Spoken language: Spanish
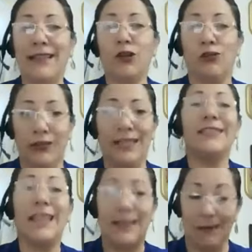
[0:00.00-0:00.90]
de
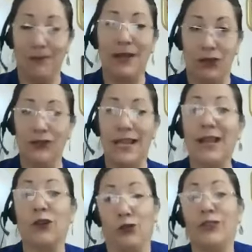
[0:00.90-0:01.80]
conciencia, de ampliación de
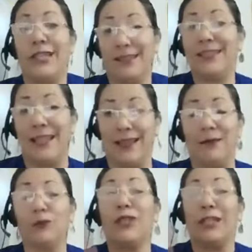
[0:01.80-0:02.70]
la conciencia,
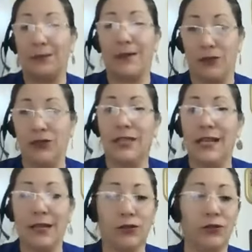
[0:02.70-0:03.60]
digamos, de expansión de
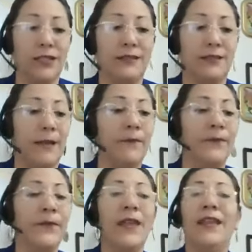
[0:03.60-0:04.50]
la conciencia,
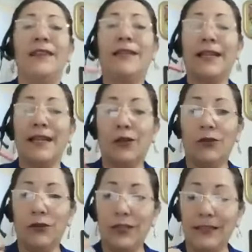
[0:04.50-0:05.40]
te
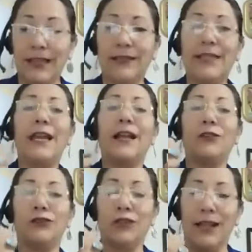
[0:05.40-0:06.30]
reconoces a ti, a
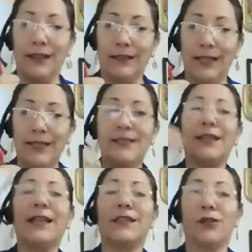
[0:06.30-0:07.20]
tus
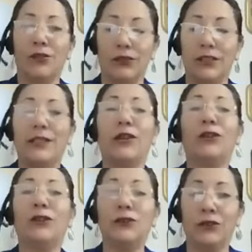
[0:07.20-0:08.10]
características, reconoces al
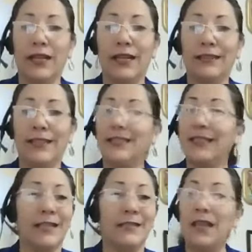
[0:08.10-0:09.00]
otro, a sus
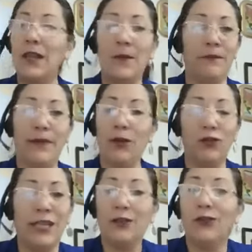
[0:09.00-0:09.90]
características, pero
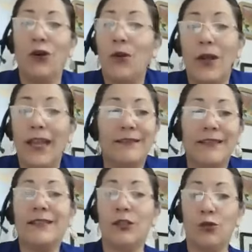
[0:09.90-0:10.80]
ya no
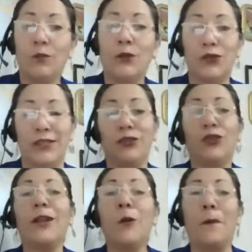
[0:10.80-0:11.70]
entras en un
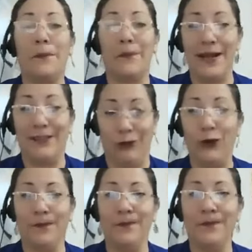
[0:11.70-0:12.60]
proceso de
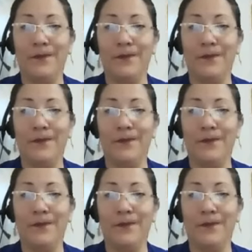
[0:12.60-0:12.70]
comparación,